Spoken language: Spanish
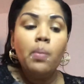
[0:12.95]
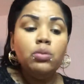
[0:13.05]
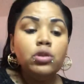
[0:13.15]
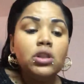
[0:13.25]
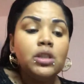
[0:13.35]

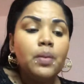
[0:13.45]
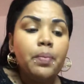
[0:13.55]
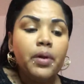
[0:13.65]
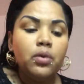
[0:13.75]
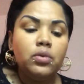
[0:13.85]
Muchos me
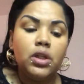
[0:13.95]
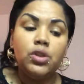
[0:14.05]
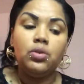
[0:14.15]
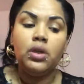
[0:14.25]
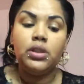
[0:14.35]

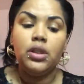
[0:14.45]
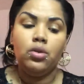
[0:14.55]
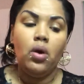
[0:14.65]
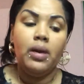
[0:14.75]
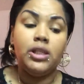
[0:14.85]
preguntan,
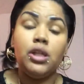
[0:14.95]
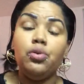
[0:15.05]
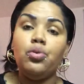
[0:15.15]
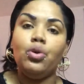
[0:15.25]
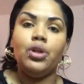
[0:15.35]
Solecito, hablaste
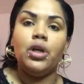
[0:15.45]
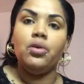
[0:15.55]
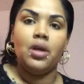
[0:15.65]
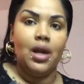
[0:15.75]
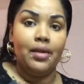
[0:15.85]
de un
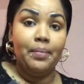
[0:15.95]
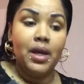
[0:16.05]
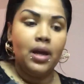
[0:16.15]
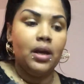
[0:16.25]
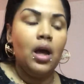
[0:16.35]
gotero de la
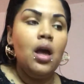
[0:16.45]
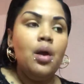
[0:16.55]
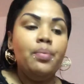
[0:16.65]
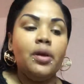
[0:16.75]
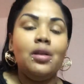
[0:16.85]
Damiana,
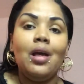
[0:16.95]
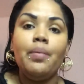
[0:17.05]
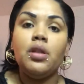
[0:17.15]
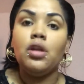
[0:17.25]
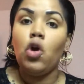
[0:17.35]

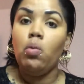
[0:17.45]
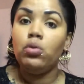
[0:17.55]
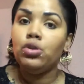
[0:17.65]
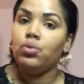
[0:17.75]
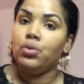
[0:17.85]
prácticamente
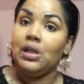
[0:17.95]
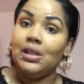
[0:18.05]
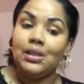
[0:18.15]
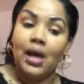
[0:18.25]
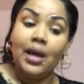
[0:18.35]
cómo se
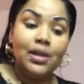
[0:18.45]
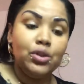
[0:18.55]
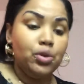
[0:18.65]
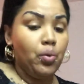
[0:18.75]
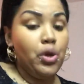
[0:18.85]
utiliza
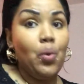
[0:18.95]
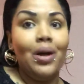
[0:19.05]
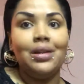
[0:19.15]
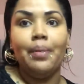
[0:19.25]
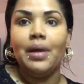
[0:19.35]
esto,
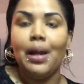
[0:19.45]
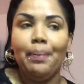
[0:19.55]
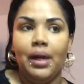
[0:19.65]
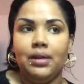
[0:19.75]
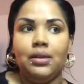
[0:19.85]
igual también
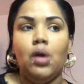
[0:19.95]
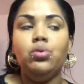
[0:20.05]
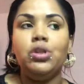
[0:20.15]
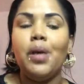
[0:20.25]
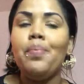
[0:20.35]
la planta.
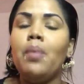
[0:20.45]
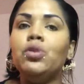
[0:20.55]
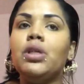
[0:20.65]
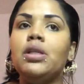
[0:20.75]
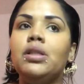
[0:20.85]
Usted,
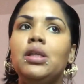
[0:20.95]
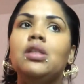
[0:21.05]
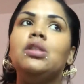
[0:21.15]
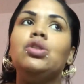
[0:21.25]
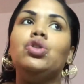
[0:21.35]
vamos a
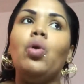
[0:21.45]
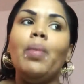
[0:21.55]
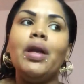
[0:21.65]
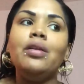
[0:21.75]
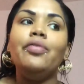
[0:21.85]
decir,
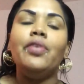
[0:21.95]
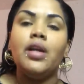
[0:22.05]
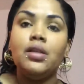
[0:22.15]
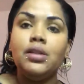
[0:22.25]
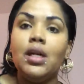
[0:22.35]
tomar
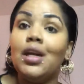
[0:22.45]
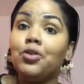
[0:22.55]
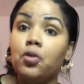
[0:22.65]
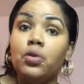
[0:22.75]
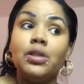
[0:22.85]
diferencia en
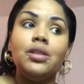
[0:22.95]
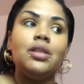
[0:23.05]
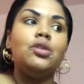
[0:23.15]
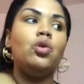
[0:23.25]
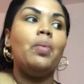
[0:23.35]
las
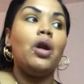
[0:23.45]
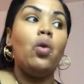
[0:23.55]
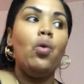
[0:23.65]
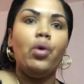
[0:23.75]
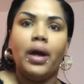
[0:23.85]
cosas es
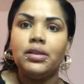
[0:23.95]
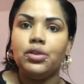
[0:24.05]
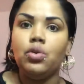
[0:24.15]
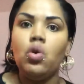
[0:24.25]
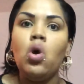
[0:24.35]
tomar horas,
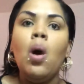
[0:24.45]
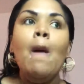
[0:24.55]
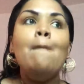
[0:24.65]
¿no?